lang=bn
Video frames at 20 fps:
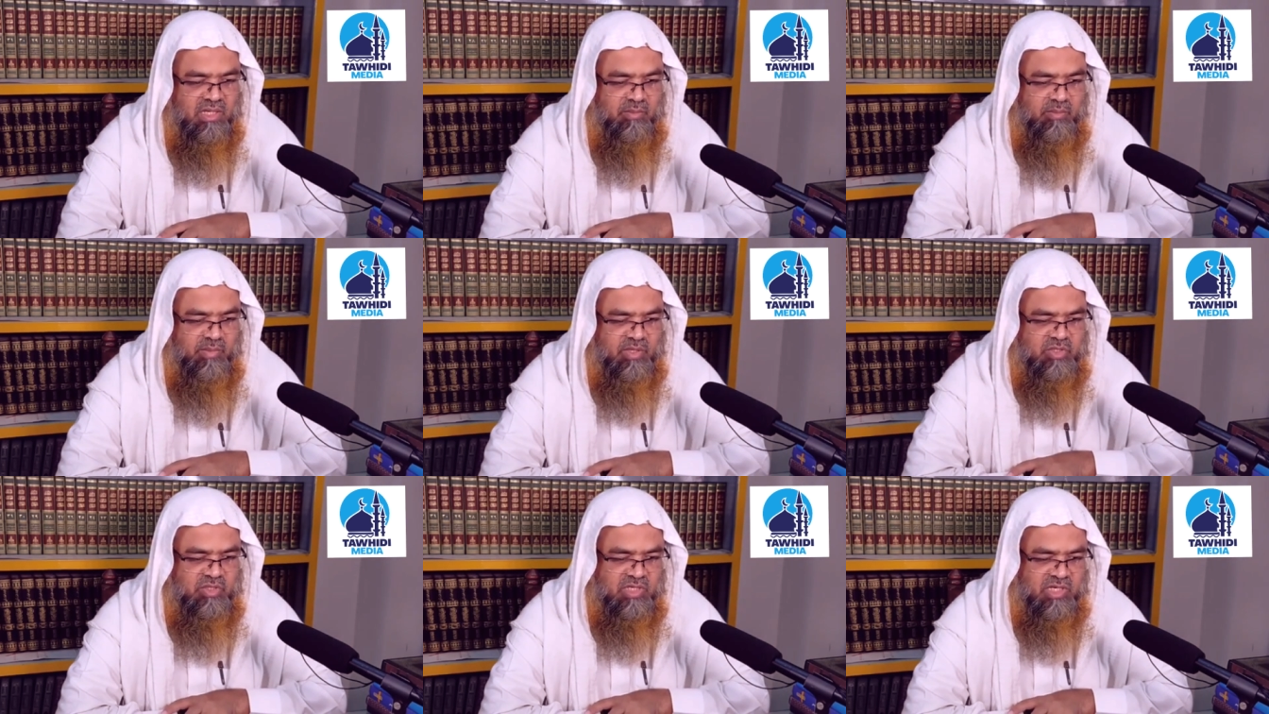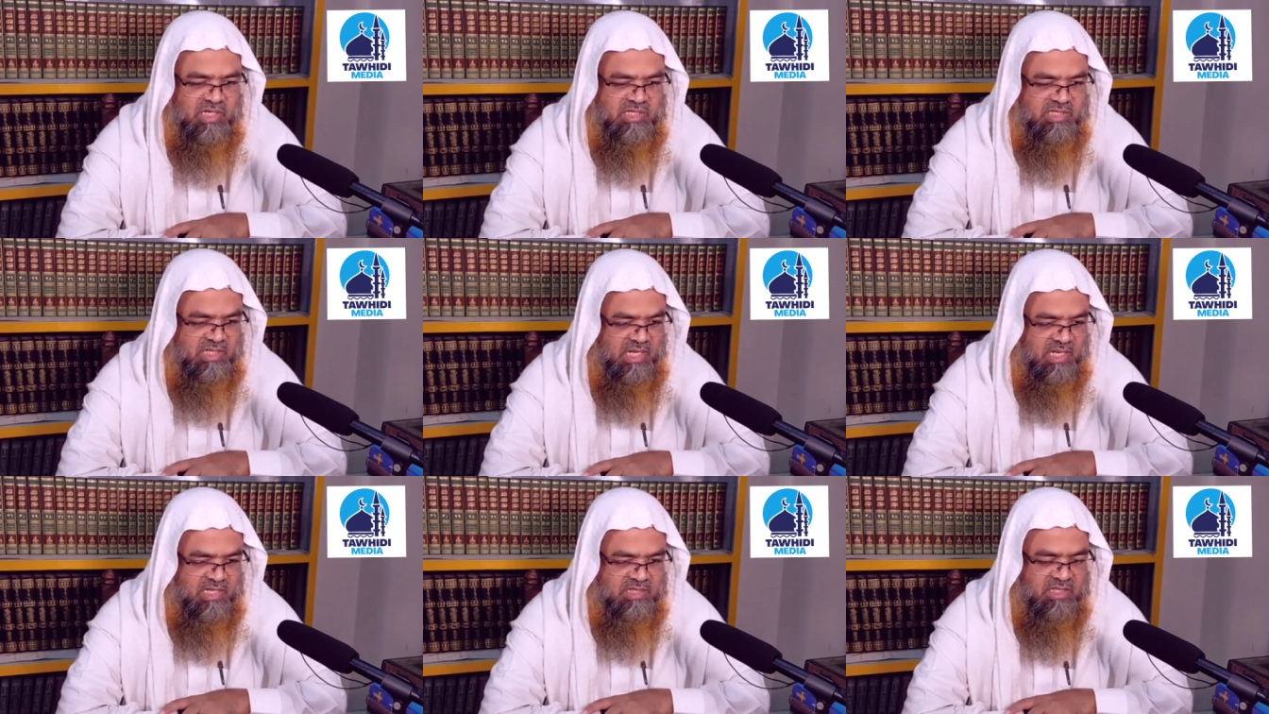মানুষের
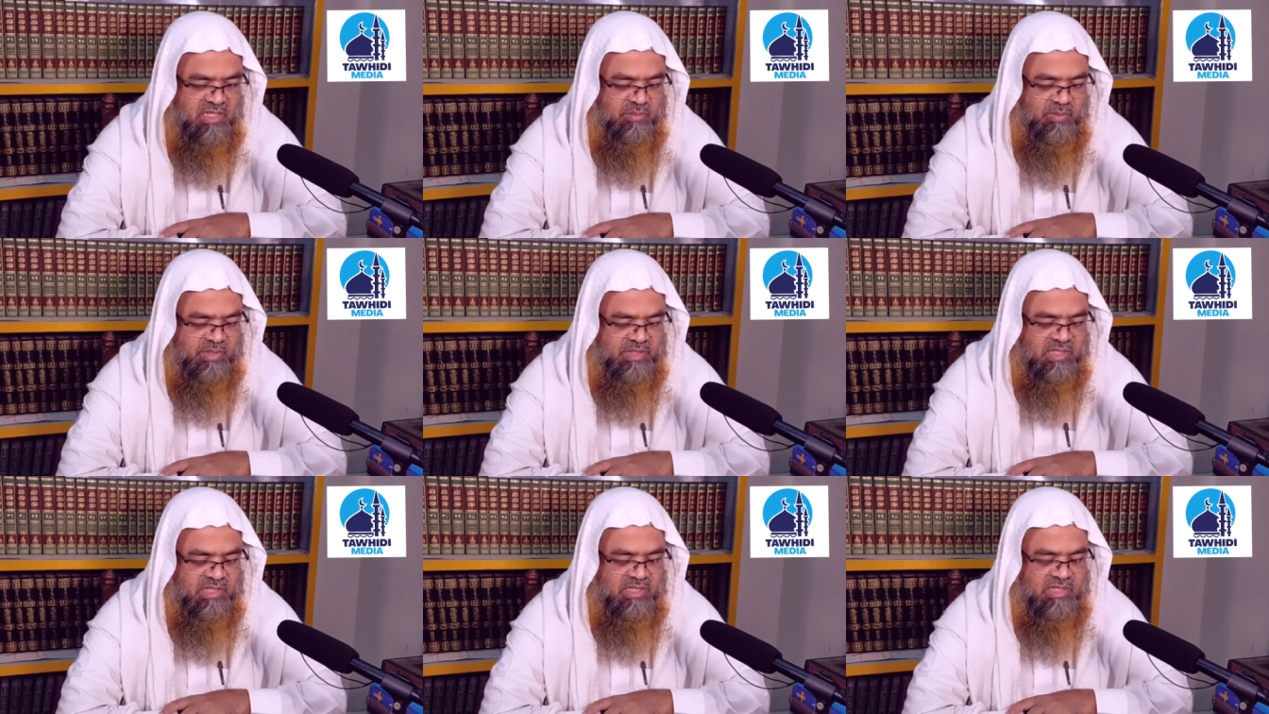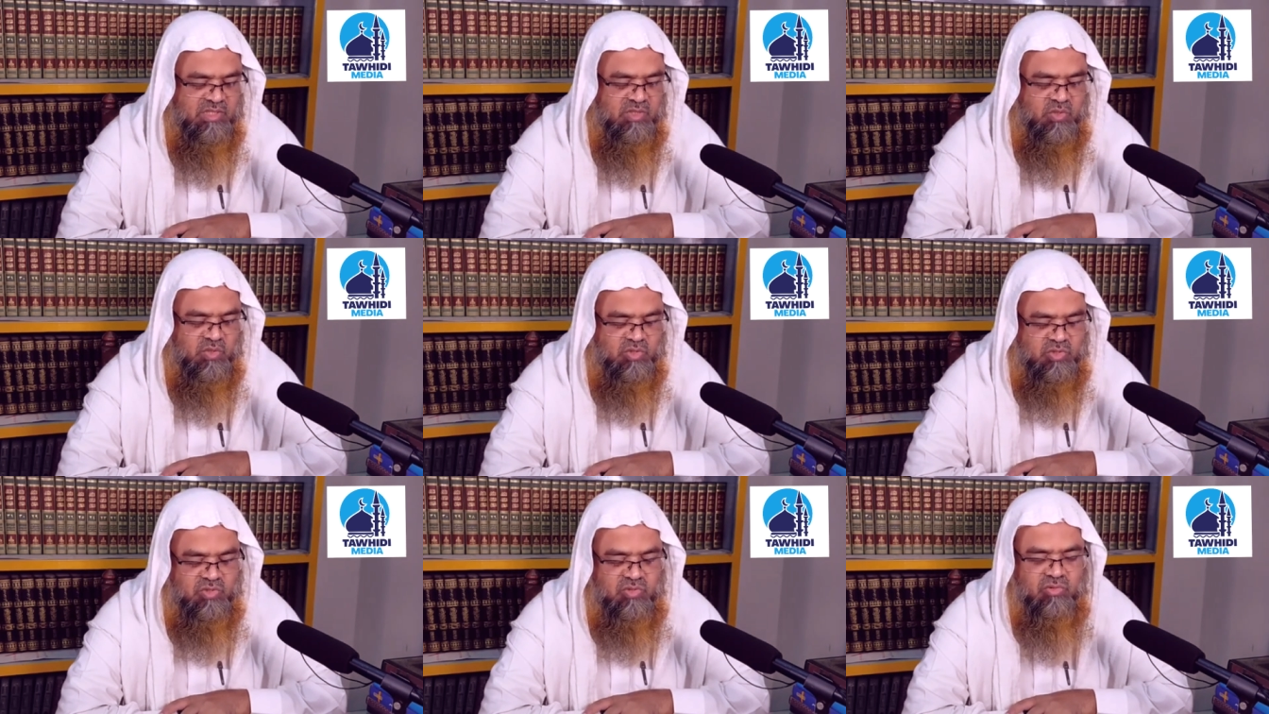কাছে হাত না পাতেন নিজে
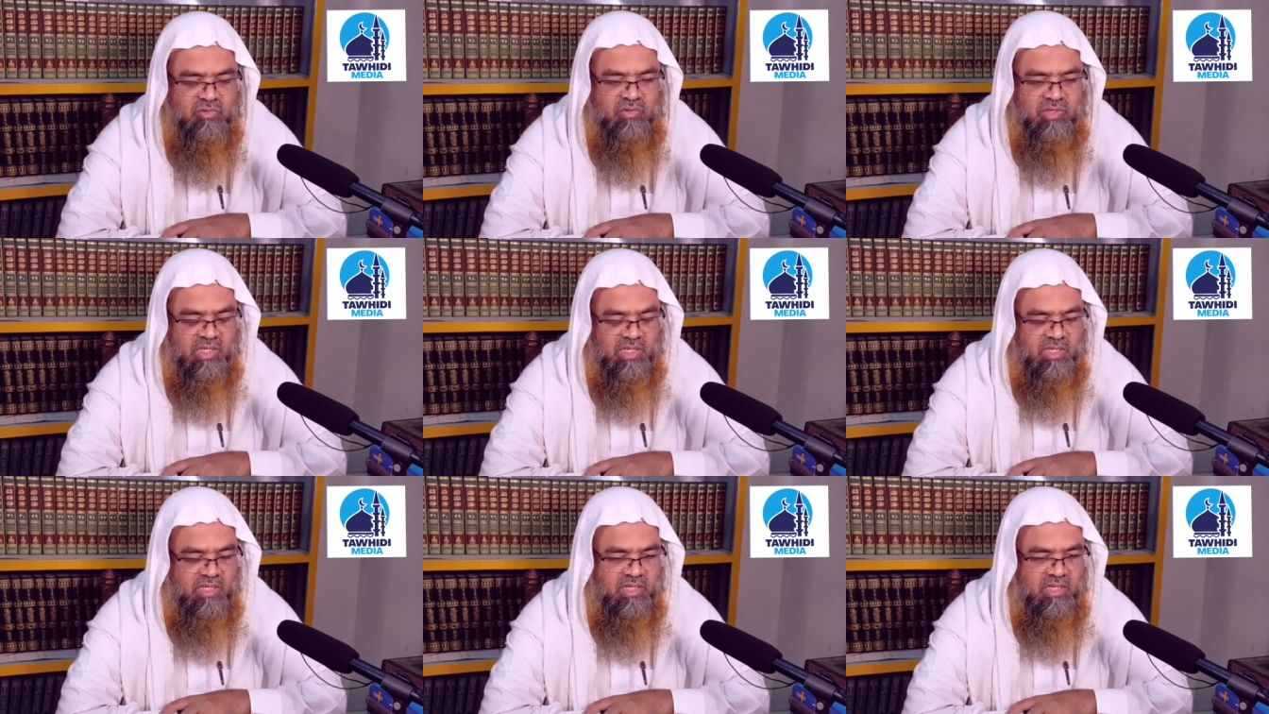কষ্ট করে